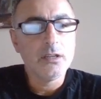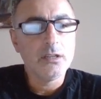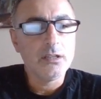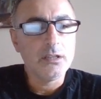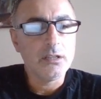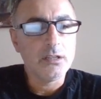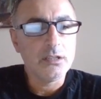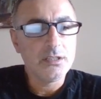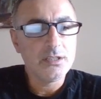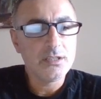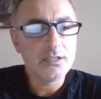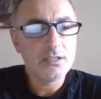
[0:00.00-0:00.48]

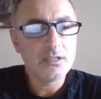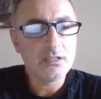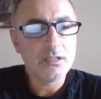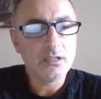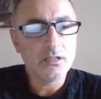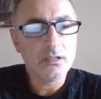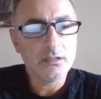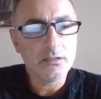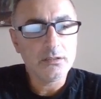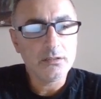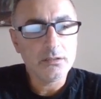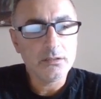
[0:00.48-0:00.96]
E,
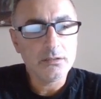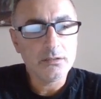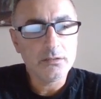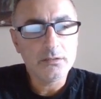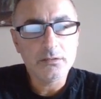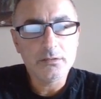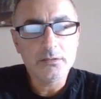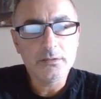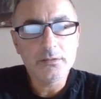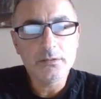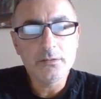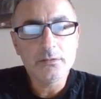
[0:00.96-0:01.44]
hisse e,
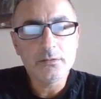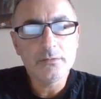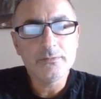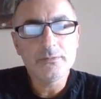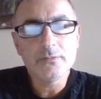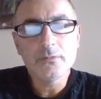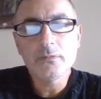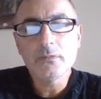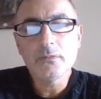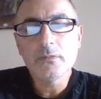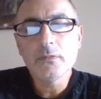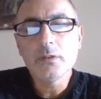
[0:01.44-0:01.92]

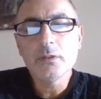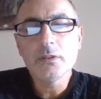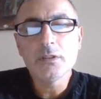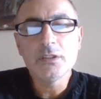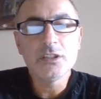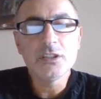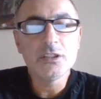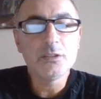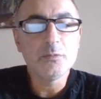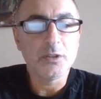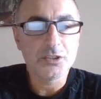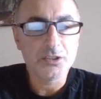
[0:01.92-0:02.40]

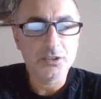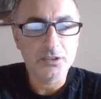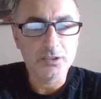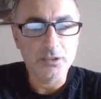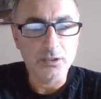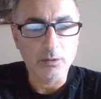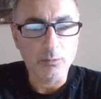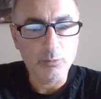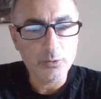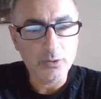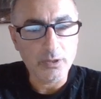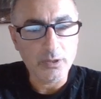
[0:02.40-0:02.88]

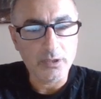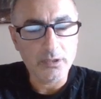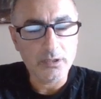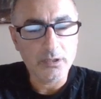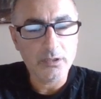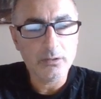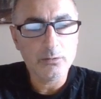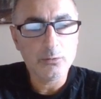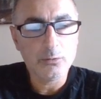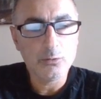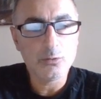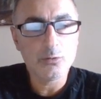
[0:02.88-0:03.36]
yılbaşından bu
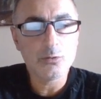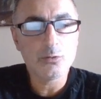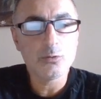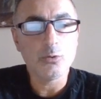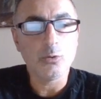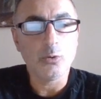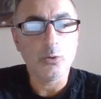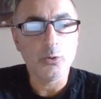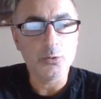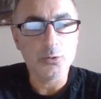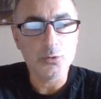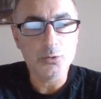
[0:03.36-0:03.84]
yana
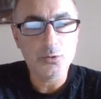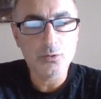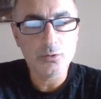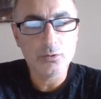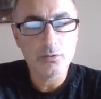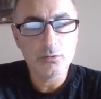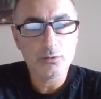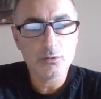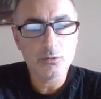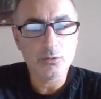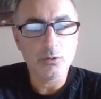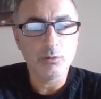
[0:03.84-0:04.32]
%13,
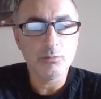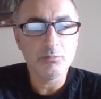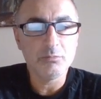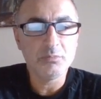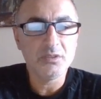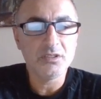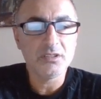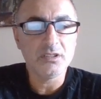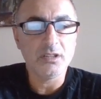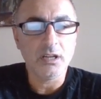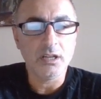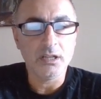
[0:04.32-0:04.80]
son
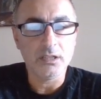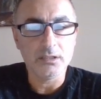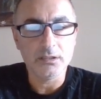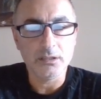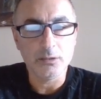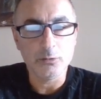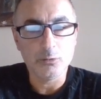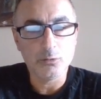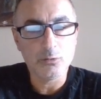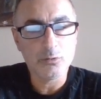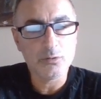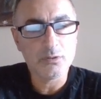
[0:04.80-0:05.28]
bir
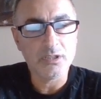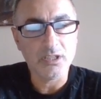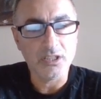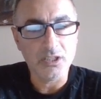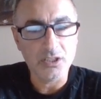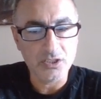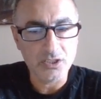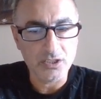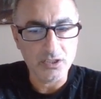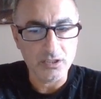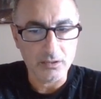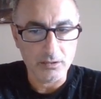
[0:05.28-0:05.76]
ayda
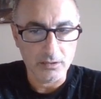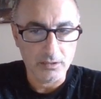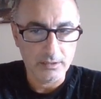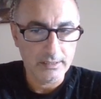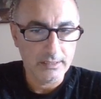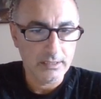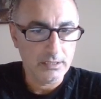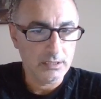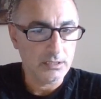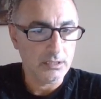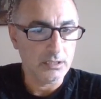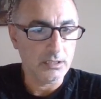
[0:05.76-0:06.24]
%2
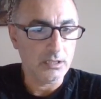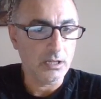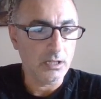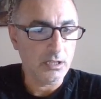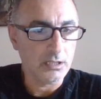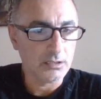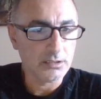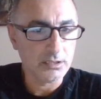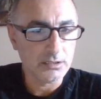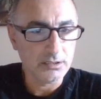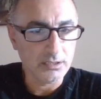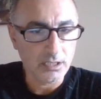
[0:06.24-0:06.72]
e,
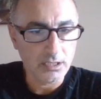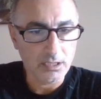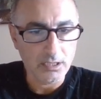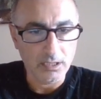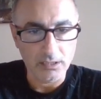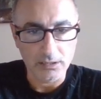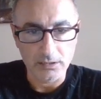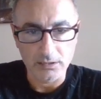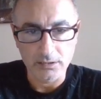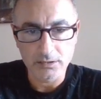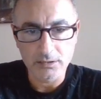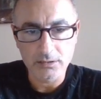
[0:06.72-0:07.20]
altında
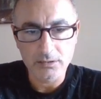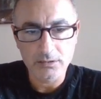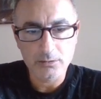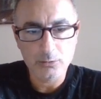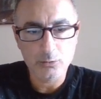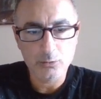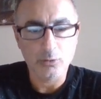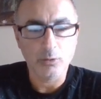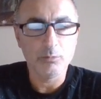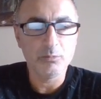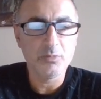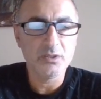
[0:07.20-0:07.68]
kaldı.
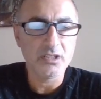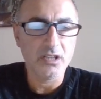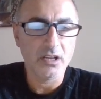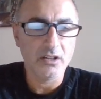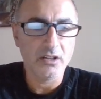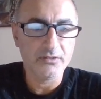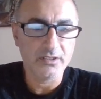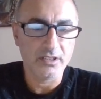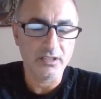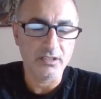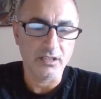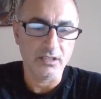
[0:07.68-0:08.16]
Son bir
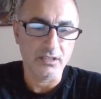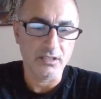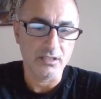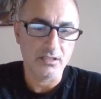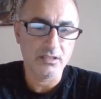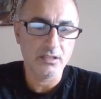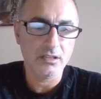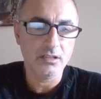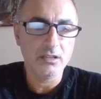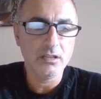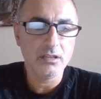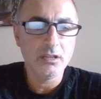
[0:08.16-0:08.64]
haftada
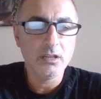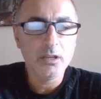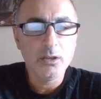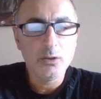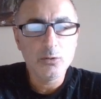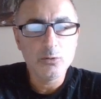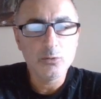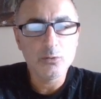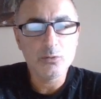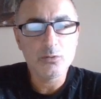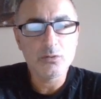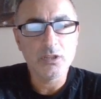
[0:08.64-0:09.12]
ise
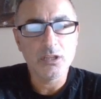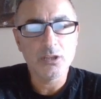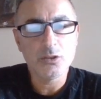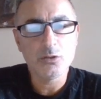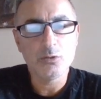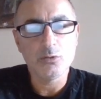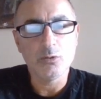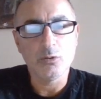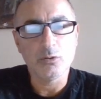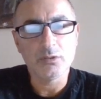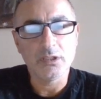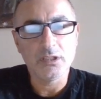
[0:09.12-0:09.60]

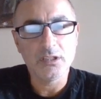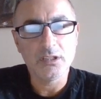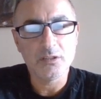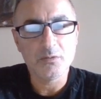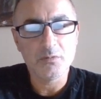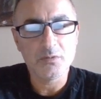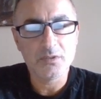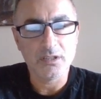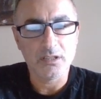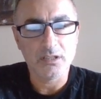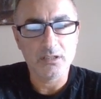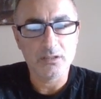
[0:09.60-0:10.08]

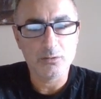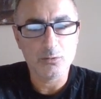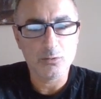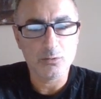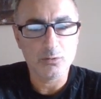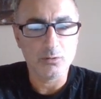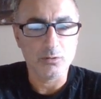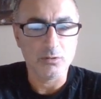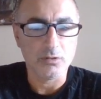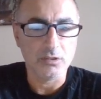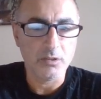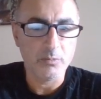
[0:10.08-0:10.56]
%2.28
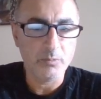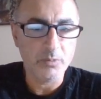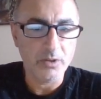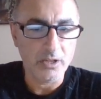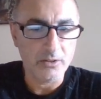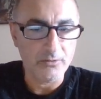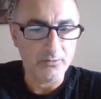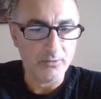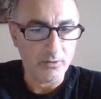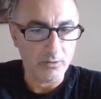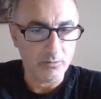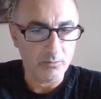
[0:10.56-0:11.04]
üstünde
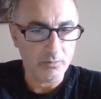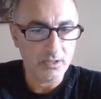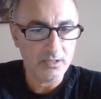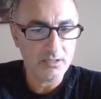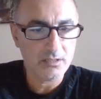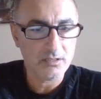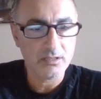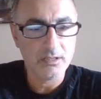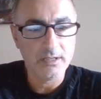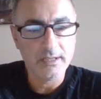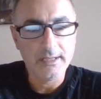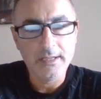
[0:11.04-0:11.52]

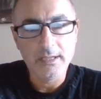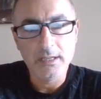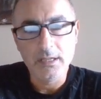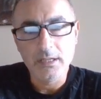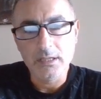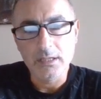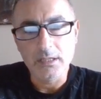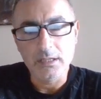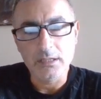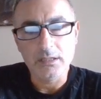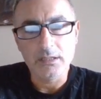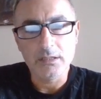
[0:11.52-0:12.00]
performans
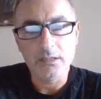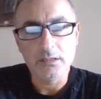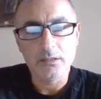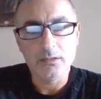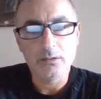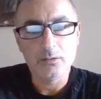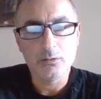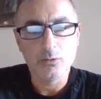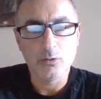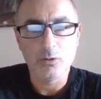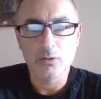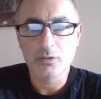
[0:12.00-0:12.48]
e,
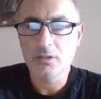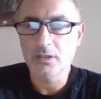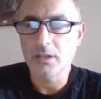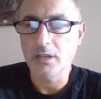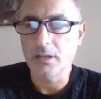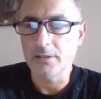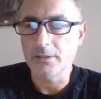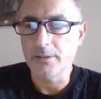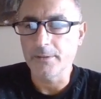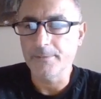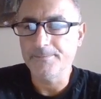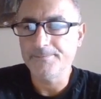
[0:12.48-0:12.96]

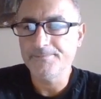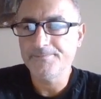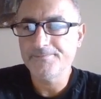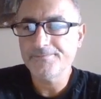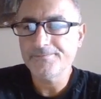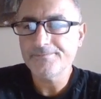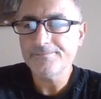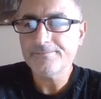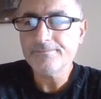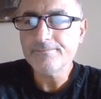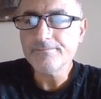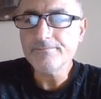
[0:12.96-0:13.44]
gösterdi.
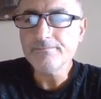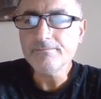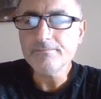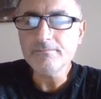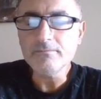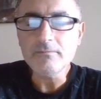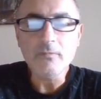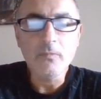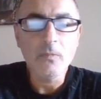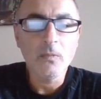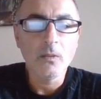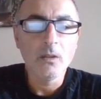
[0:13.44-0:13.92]

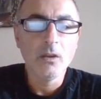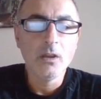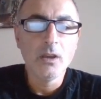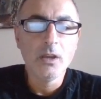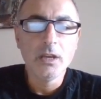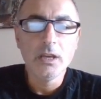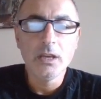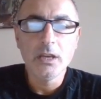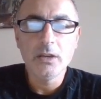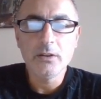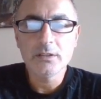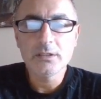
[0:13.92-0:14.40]

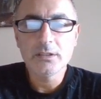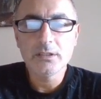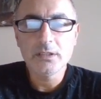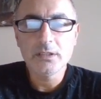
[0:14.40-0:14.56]
Evet